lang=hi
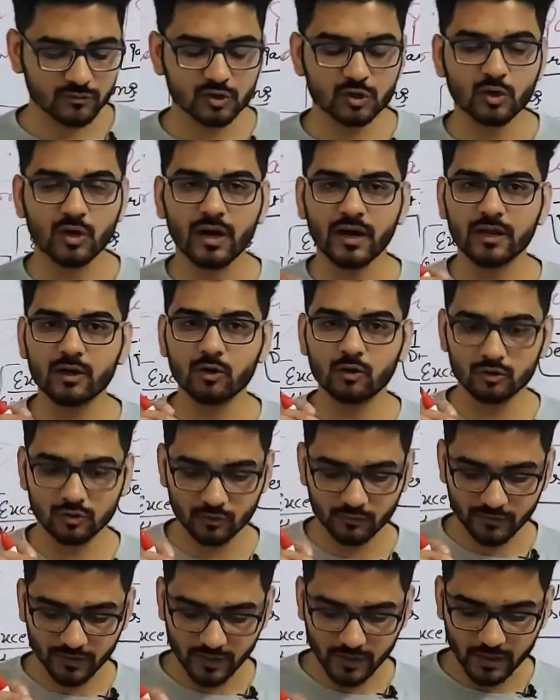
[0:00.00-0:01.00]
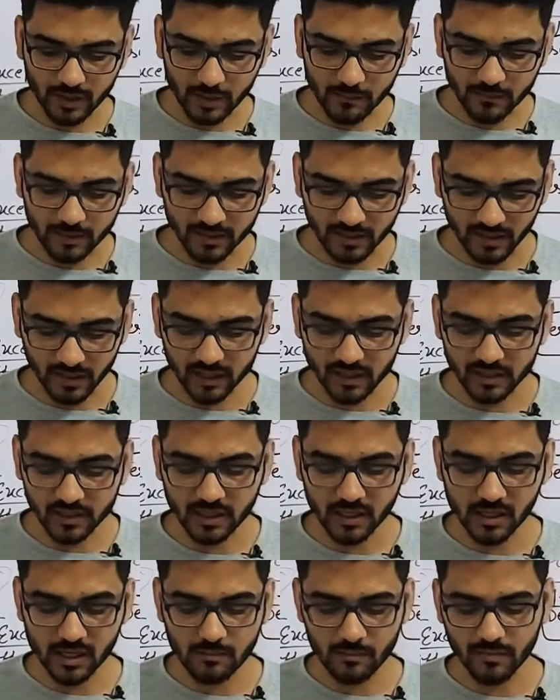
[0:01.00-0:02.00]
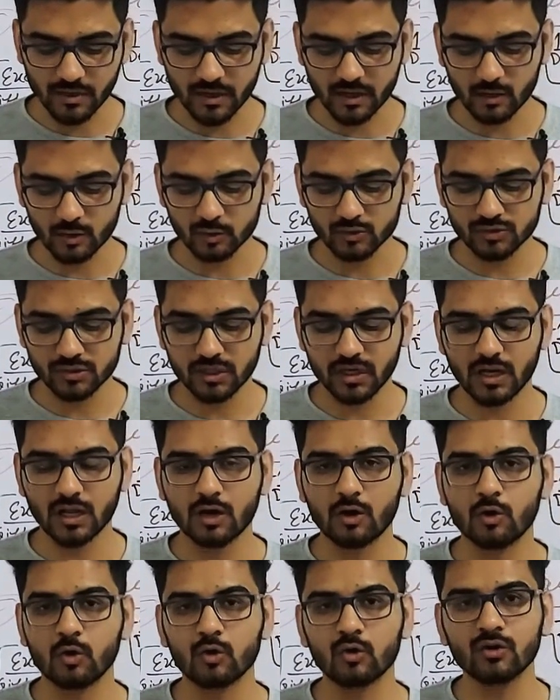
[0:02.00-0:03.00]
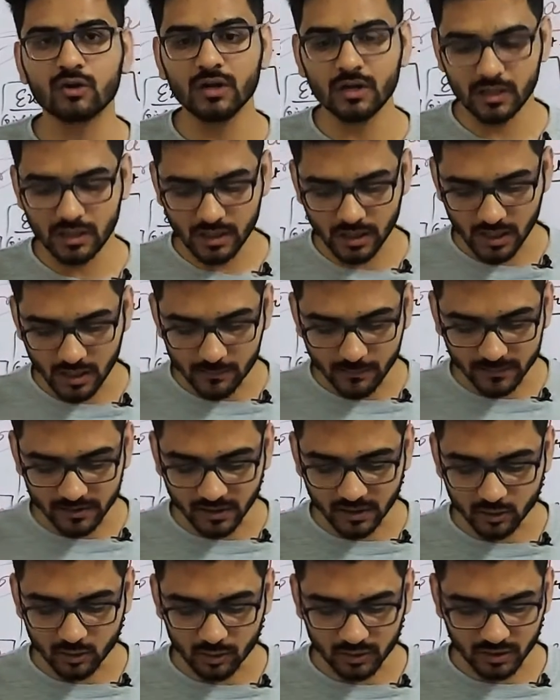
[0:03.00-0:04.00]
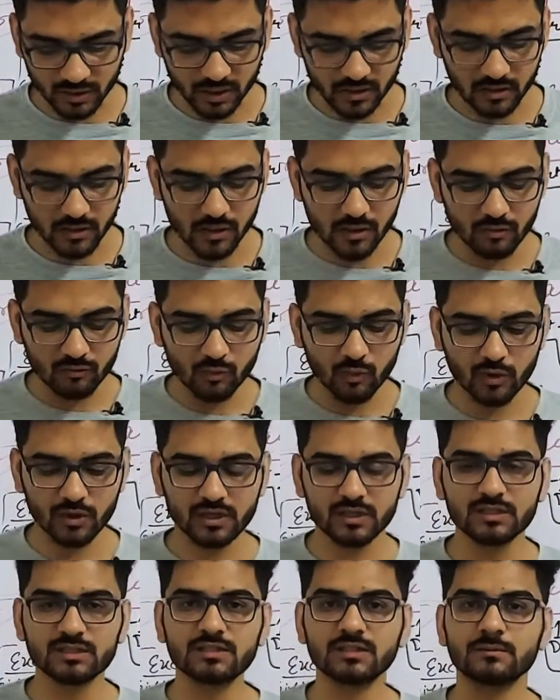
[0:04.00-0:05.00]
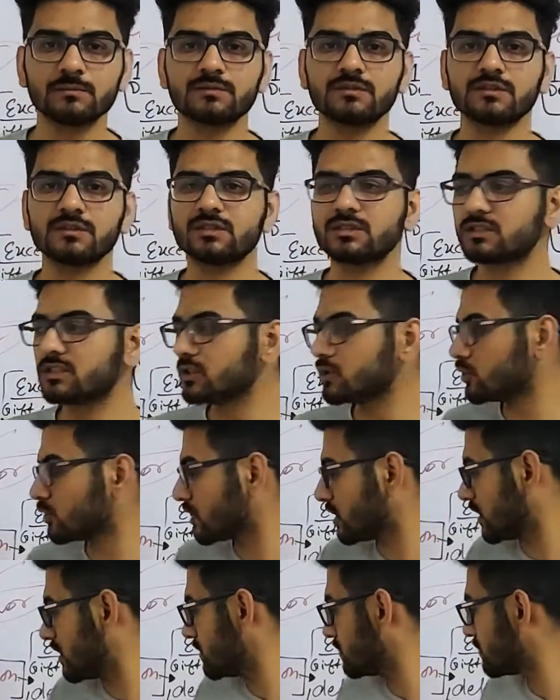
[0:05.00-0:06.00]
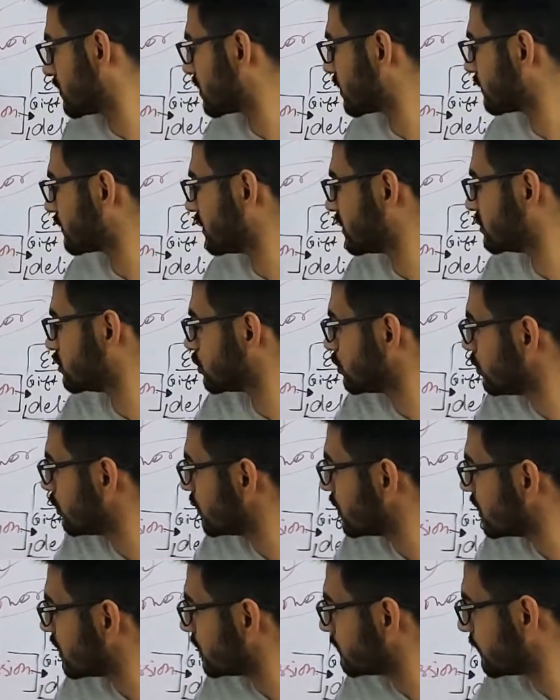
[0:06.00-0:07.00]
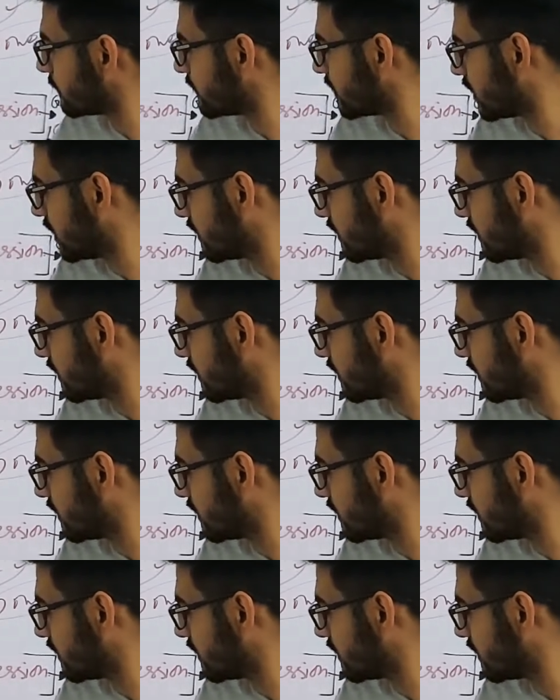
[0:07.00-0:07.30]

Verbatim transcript: जो हाई कोर्ट ऑफ एक आपका कैलकटा है मेड्रोस है लाहौर अलाहाबाद हाई कोर्ट है ना वो इन सब चीज़ों की मतलब कि जो हिबा बिल